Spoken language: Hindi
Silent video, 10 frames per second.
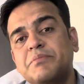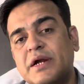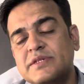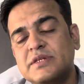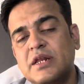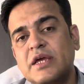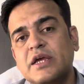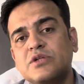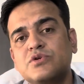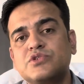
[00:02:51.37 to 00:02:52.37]
मेडिसिन
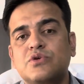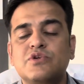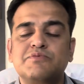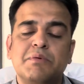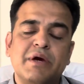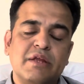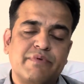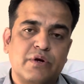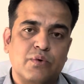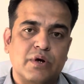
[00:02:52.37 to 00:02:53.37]
लेंगे तो जरूर इसमें
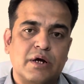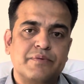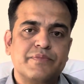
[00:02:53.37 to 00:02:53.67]
बेनिफिट होगा